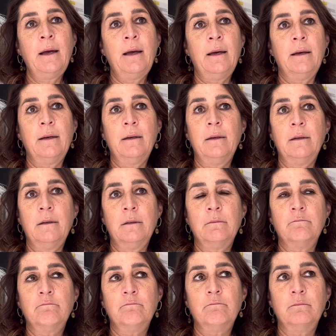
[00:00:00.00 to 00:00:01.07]

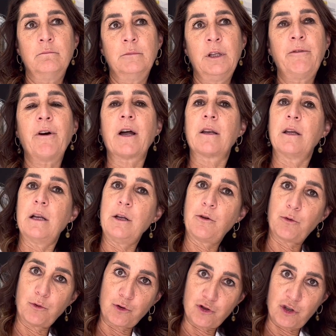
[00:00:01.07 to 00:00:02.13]
ehm, di farglieli
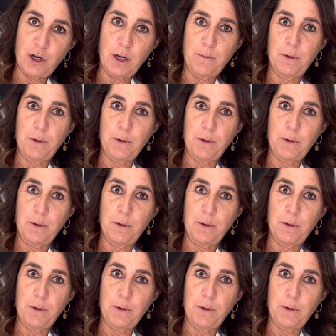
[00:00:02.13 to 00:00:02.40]
conoscere